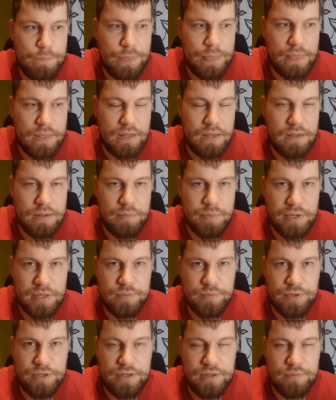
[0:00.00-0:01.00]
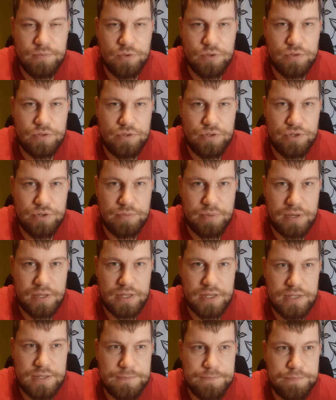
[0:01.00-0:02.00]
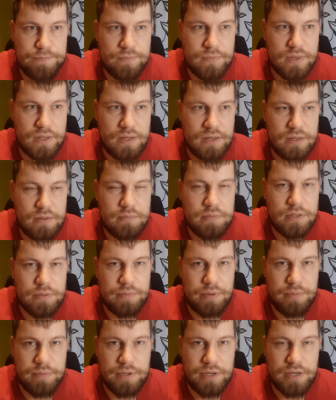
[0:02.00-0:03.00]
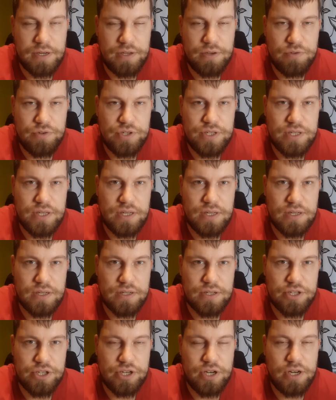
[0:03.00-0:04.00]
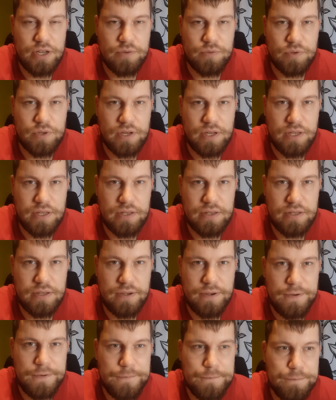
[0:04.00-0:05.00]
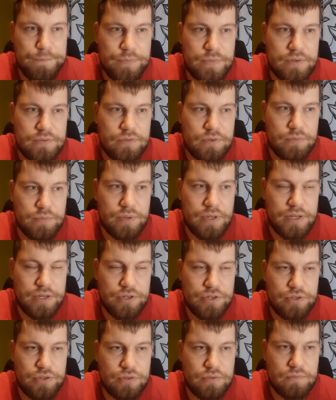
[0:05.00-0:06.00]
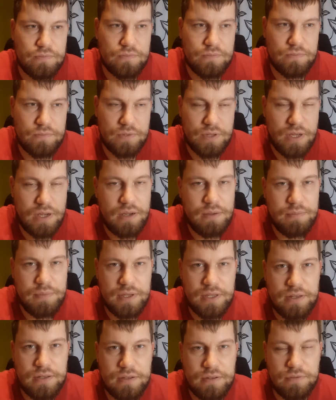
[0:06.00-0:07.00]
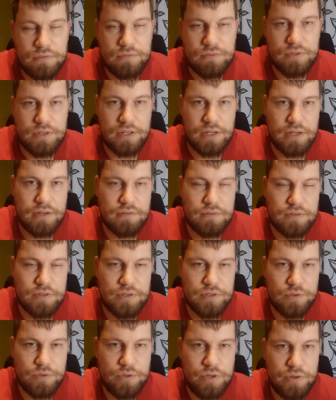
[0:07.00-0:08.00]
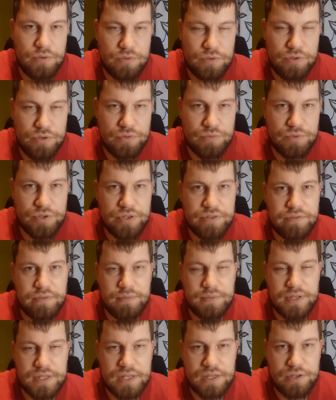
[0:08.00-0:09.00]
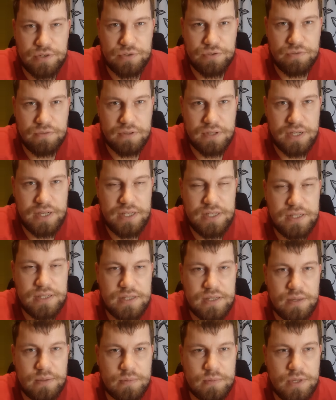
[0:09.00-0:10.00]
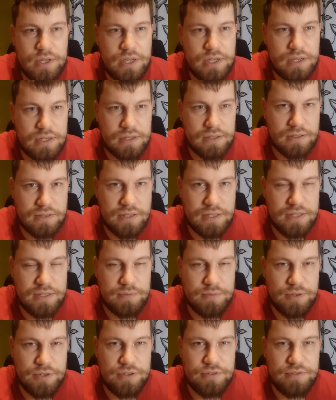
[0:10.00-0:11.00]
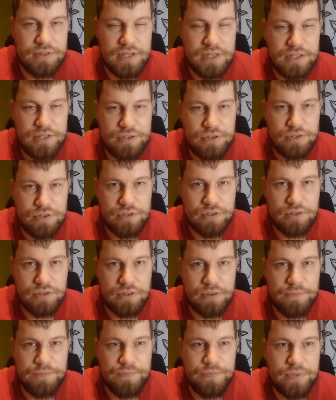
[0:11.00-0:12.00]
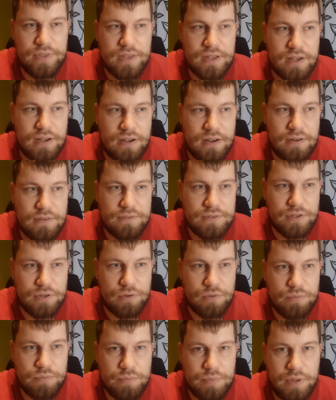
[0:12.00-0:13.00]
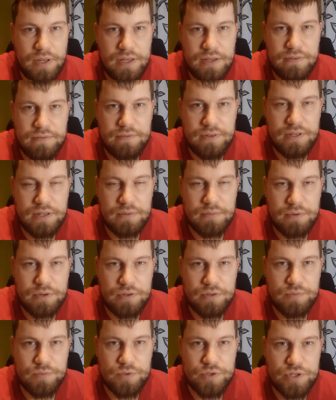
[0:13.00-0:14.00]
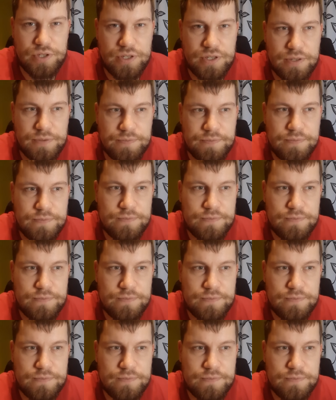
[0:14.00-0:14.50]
И поэтому они не могут ничего продать, либо, например, они очень сильно жалеют клиента в том плане, что да, бедный, ну, вот такая вот история, он еще может вам рассказать, что у него кризис, там, детям ничего есть, еще что-то. А в таком плане вы, наоборот, можете